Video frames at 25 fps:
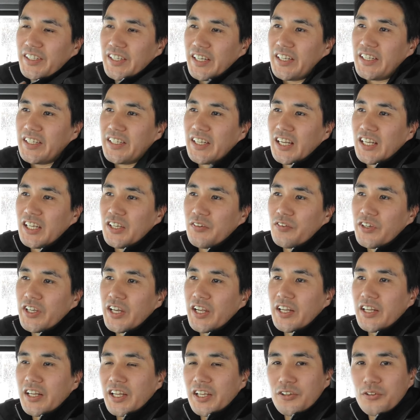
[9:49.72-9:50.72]
ね、何も
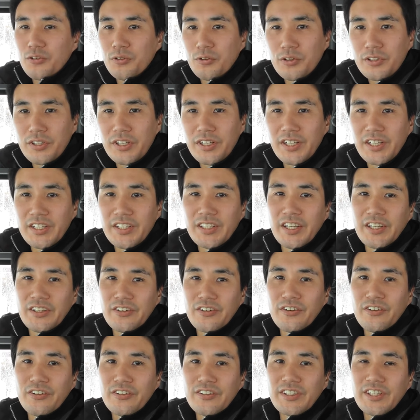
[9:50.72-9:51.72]
やらない農法ではないんだ
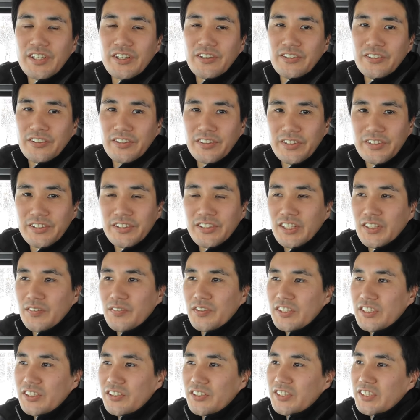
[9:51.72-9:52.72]
よってこと。有機
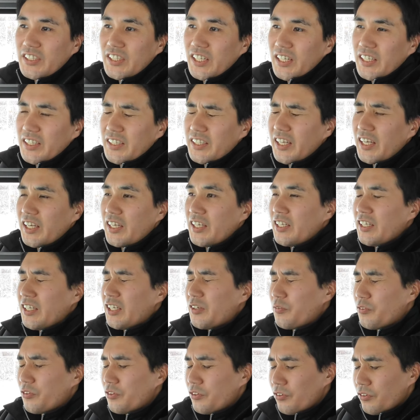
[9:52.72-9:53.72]
物を使って生
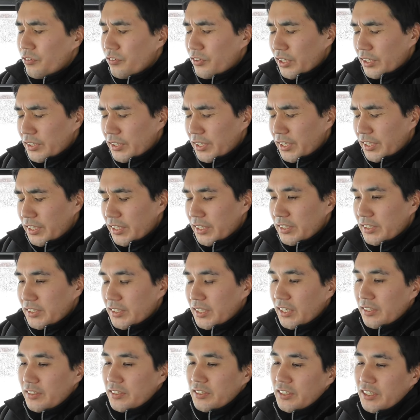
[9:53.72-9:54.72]
き物をどうやって生かす
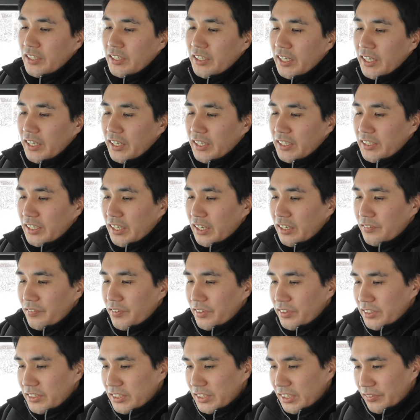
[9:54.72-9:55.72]
か、人間がなる
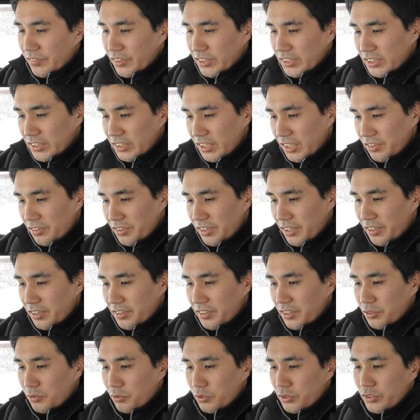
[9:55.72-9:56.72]
べく邪魔しないようにやる
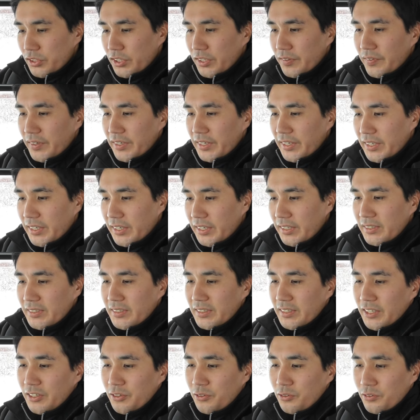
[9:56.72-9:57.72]
にはどうすればいいかっ
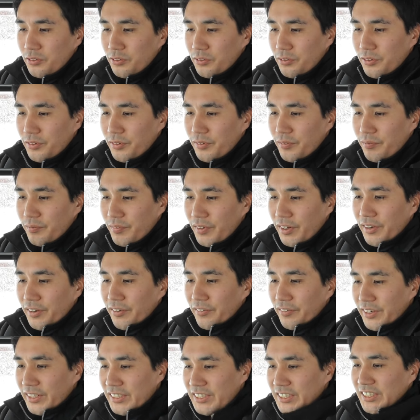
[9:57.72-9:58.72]
ていうことを、ま
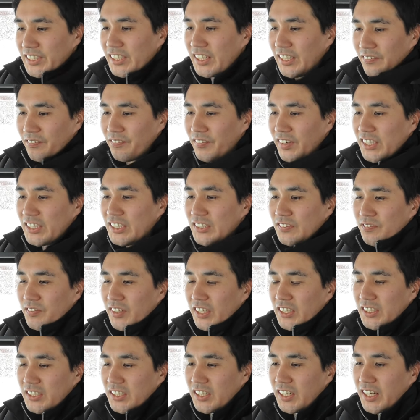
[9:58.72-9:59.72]
あ、俺自身いっぱい失
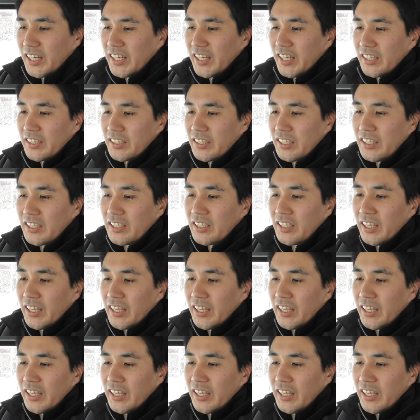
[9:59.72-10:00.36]
敗しながらやってき